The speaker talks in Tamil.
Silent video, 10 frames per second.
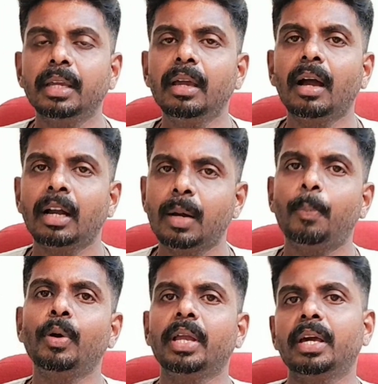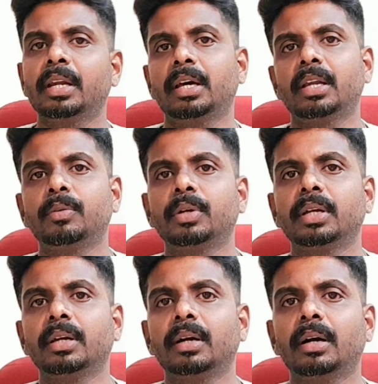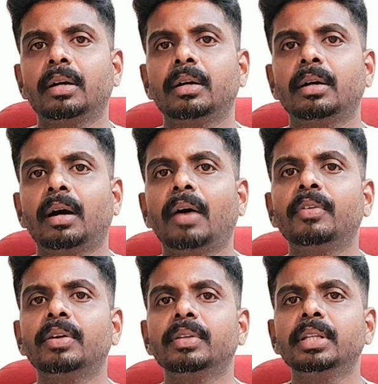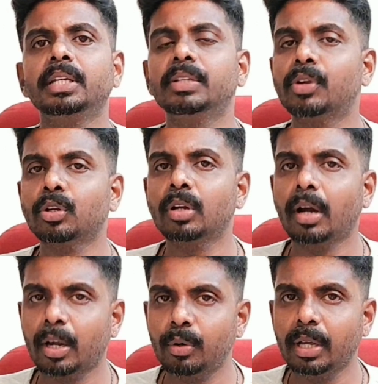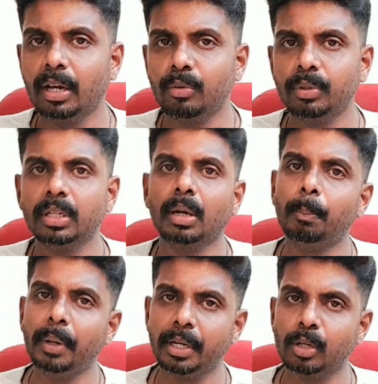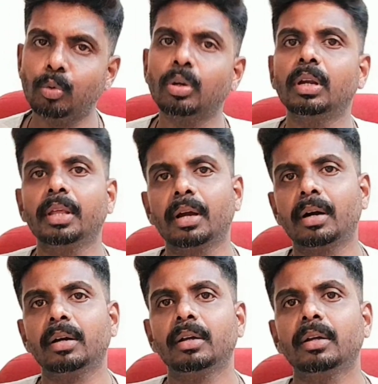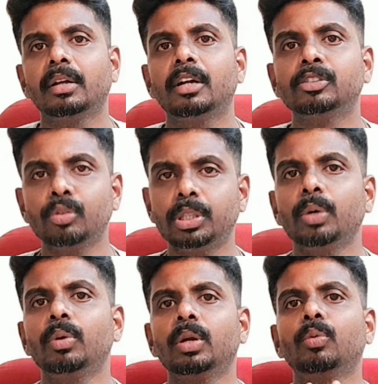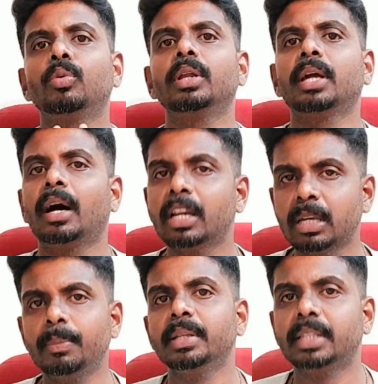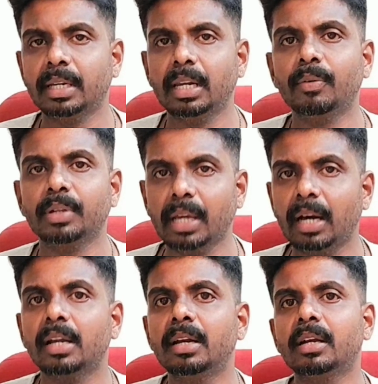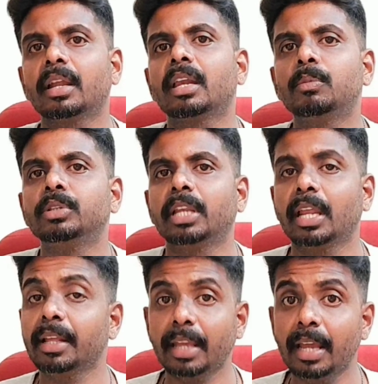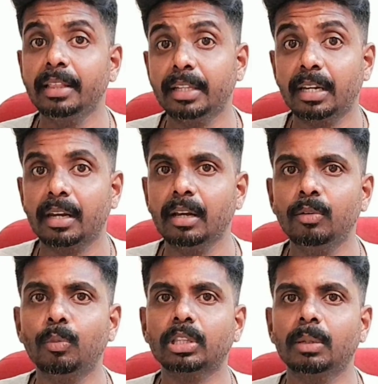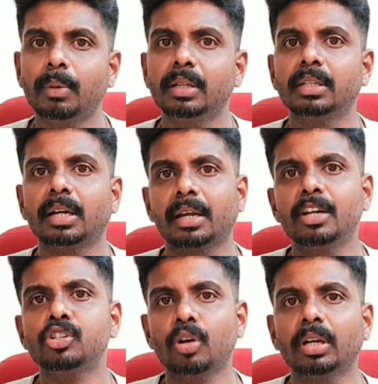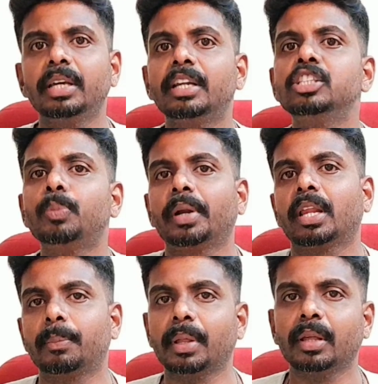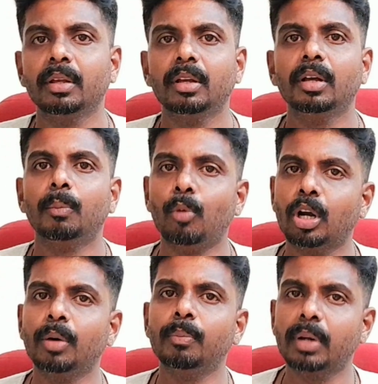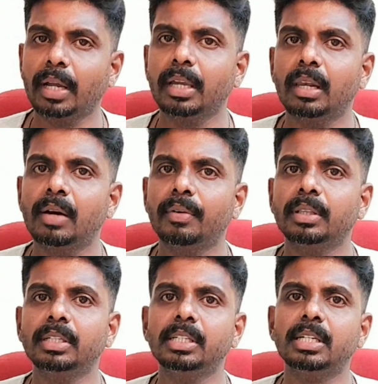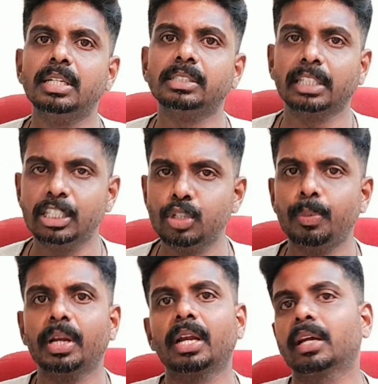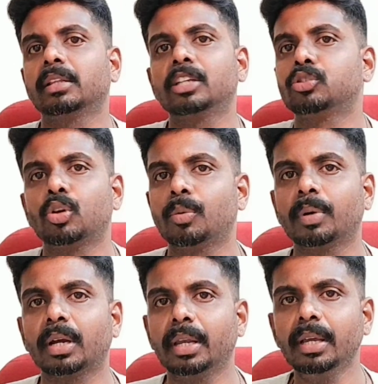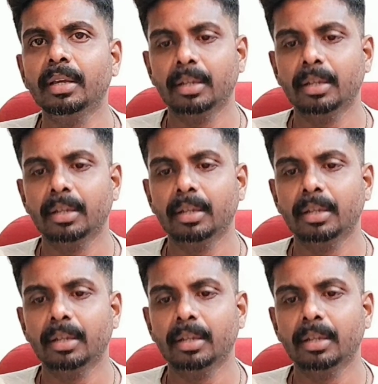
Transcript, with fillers: ஏன் அங்கே போய் ஏறினார் அவர் அவர் வந்து இது வரைக்கும் காணோன்னு யாரும் வந்து கம்ப்ளைண்ட்டே கொடுக்கலையா சுற்றி உள்ள ஊரில் யாருக்குமே தெரில அவர் யாருன்ற அடையாளமும் தெரியல ஏன் தெரிலன்னா மொத்தமாக அந்த கரண்ட் ஷாக்கில் எரிஞ்சு போயிடாது அப்படி முகம் கையெல்லாம் வந்து செதஞ்சு போய் கிடக்குன்னு தான் சொல்லணும் மக்களே